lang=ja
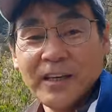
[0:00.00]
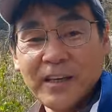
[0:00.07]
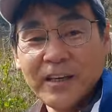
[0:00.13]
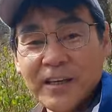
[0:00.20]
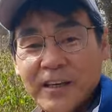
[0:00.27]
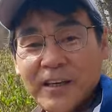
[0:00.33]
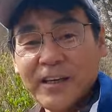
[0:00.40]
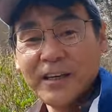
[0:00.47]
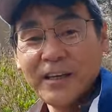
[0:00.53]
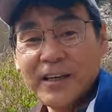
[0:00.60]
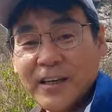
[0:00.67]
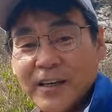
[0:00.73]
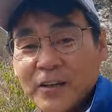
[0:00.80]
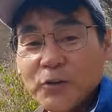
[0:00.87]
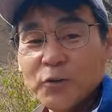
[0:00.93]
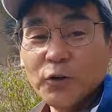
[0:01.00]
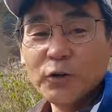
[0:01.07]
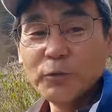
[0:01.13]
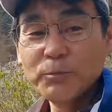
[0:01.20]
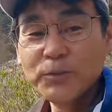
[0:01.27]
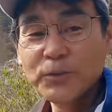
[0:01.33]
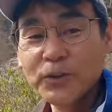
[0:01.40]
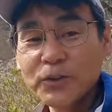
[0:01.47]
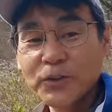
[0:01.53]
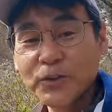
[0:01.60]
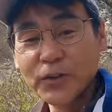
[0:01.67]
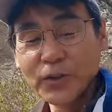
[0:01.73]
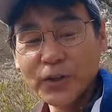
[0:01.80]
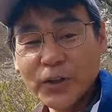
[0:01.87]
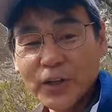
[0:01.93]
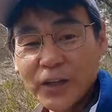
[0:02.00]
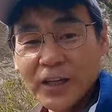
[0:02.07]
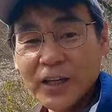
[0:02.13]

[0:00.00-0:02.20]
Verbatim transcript: え GoPro と、